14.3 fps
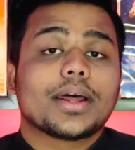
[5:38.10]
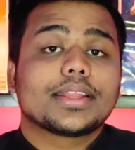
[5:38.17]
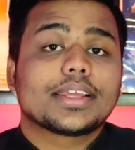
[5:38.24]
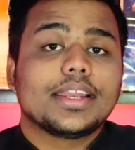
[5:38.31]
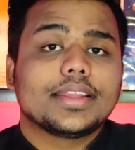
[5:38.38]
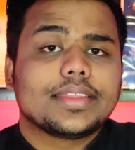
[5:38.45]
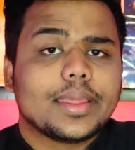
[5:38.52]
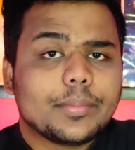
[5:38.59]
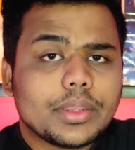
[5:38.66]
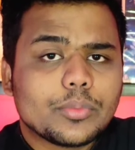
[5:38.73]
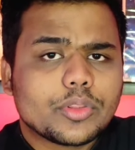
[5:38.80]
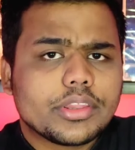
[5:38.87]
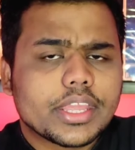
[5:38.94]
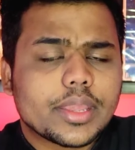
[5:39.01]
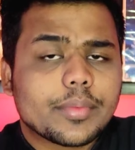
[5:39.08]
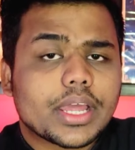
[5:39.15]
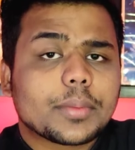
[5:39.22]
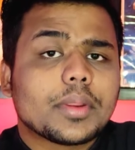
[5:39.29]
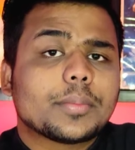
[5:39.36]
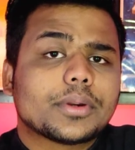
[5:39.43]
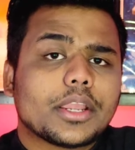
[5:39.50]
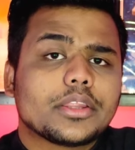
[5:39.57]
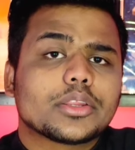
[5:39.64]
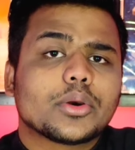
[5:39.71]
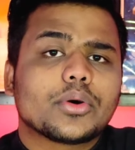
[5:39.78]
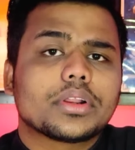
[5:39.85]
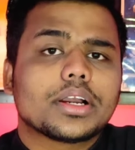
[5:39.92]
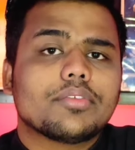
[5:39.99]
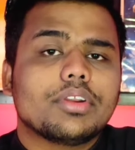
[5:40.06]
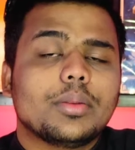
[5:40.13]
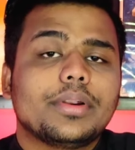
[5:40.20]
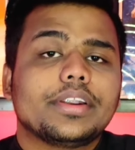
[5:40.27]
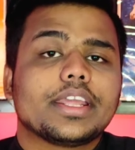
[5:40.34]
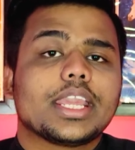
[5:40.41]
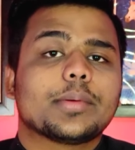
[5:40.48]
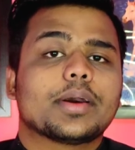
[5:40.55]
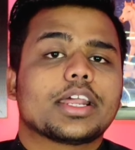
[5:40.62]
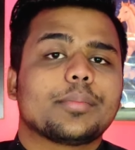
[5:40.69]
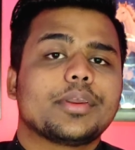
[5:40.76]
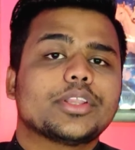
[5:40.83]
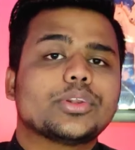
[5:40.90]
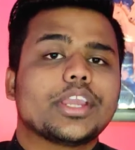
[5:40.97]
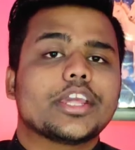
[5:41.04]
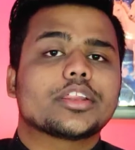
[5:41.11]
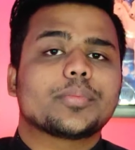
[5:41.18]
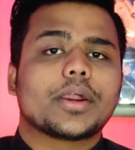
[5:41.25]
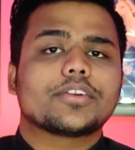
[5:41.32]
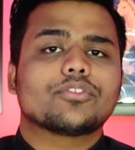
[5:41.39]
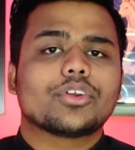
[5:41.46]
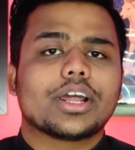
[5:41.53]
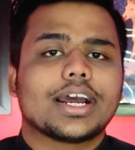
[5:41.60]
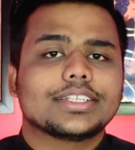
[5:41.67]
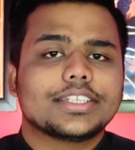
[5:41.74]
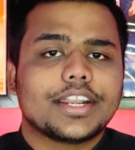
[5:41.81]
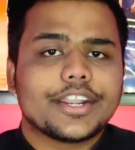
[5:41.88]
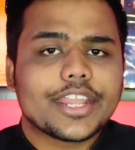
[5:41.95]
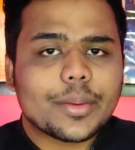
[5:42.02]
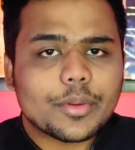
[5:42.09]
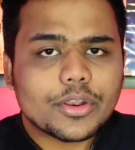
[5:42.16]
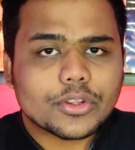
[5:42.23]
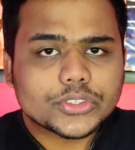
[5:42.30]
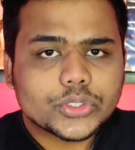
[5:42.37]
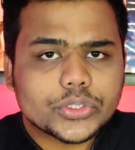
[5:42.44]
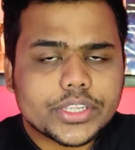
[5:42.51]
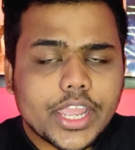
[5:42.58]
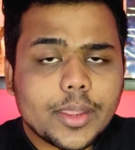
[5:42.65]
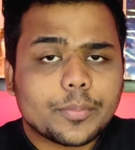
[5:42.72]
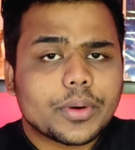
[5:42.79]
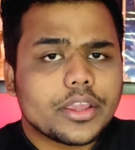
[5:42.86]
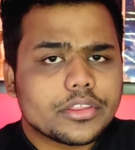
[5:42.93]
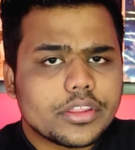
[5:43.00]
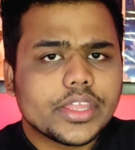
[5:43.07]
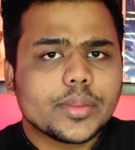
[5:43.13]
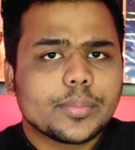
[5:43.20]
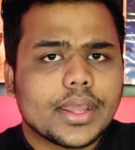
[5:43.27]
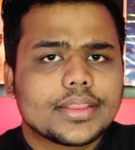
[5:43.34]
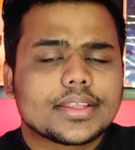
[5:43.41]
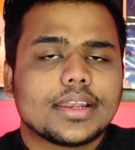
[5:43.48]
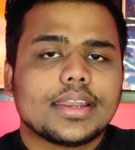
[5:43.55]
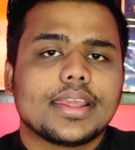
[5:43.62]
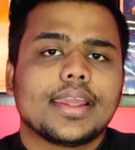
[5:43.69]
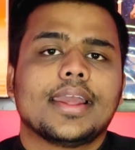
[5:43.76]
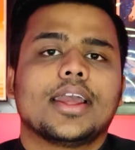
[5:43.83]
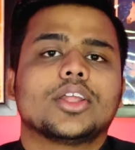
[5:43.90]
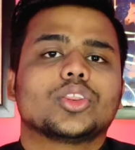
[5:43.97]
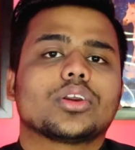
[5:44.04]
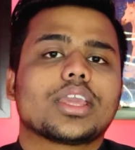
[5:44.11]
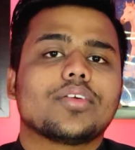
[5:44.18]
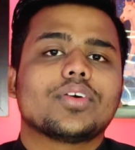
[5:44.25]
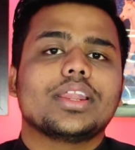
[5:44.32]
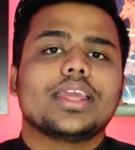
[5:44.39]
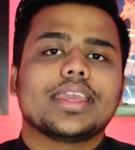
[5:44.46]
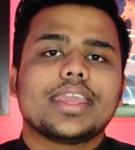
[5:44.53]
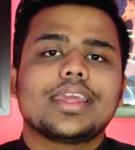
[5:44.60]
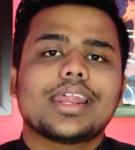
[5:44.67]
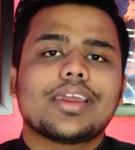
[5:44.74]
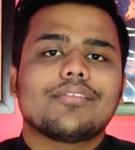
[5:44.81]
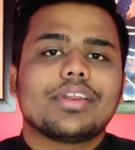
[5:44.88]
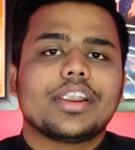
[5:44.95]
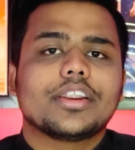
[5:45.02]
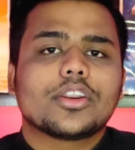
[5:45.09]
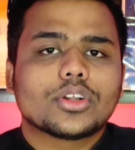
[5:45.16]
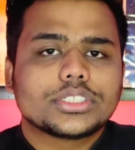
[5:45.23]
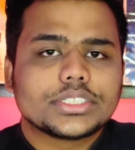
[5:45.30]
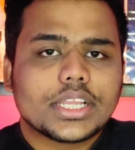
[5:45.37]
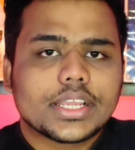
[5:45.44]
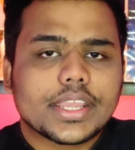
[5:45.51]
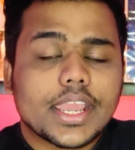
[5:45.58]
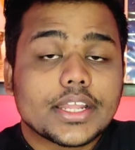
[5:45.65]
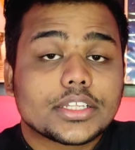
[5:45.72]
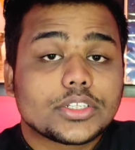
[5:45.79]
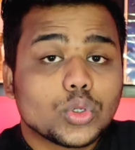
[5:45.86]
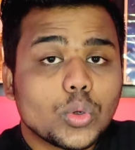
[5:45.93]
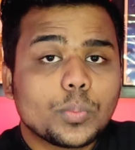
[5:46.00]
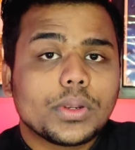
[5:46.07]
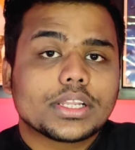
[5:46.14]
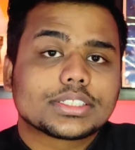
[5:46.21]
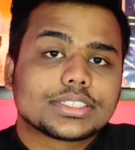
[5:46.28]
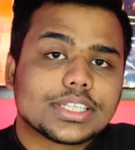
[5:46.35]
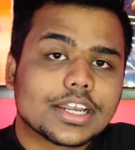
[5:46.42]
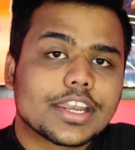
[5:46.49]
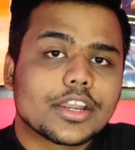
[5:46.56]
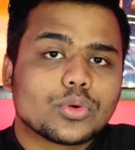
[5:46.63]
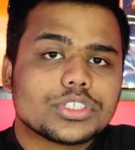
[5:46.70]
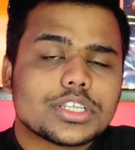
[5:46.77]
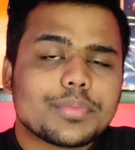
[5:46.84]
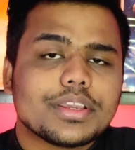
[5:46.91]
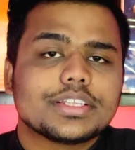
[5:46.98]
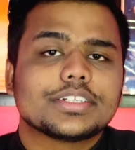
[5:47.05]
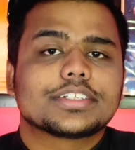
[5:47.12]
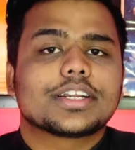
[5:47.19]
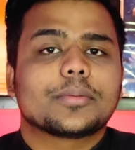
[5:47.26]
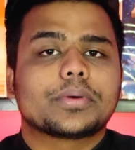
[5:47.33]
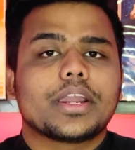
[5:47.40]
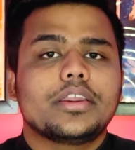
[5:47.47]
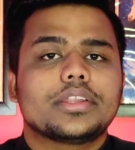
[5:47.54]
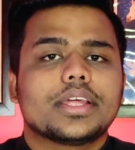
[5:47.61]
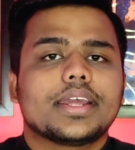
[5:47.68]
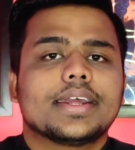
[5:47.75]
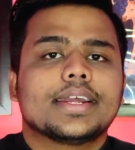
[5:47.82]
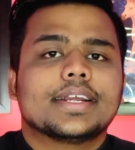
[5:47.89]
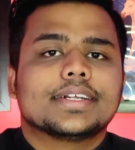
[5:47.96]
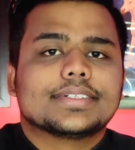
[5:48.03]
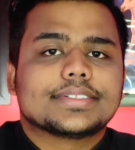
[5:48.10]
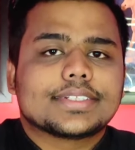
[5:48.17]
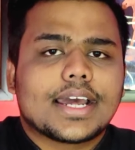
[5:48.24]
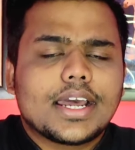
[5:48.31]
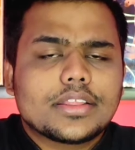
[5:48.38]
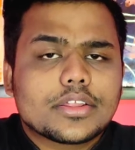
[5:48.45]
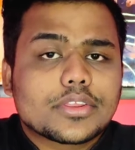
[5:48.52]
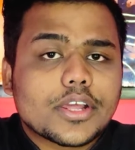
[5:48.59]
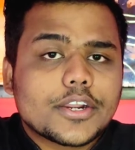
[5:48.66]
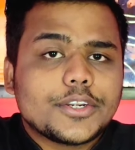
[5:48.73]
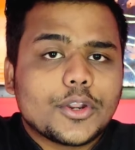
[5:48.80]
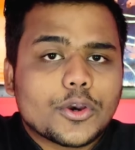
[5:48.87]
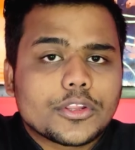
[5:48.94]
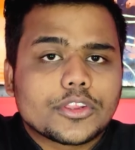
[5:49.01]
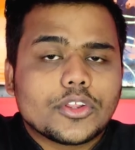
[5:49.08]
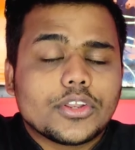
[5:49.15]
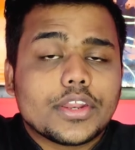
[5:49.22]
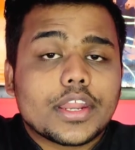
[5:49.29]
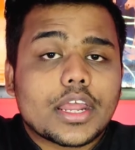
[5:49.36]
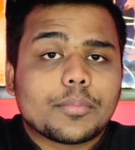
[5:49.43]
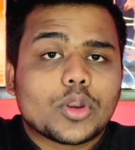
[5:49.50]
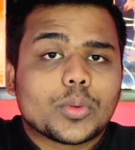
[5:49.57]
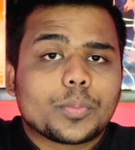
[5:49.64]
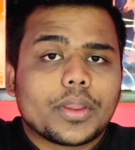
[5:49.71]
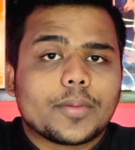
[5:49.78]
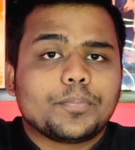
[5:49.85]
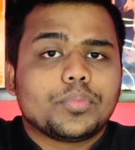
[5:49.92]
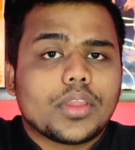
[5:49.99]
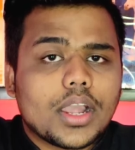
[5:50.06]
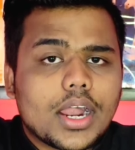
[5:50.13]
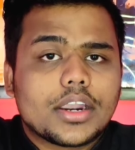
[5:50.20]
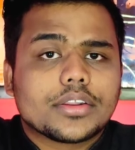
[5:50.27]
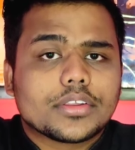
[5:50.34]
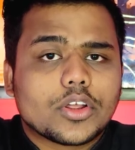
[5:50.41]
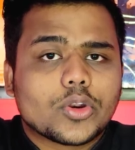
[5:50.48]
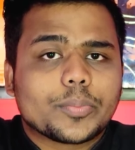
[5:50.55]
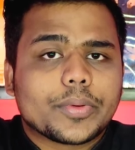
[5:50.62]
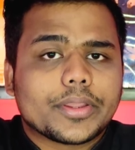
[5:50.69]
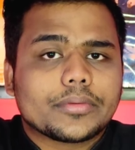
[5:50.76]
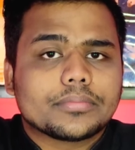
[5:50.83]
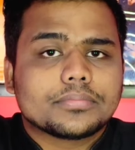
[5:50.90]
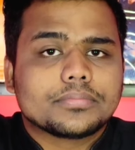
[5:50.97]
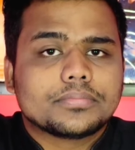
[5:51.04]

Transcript: बात कर लेते हैं मेन मुद्दे के बारे में प्राइस और अवेलेबिलिटी के बारे में तो ये स्मार्टफोन आज इंडिया में लॉन्च हो गया है प्राइसिंग की बात कर ले तो केवल एक ही रैम वेरिएंट लॉन्च किया गया टू प्लस थर्टी टू जीबी जिसका प्राइस है सात हजार नौ सौ निन्यानवे रुपए आठ हजार रुपए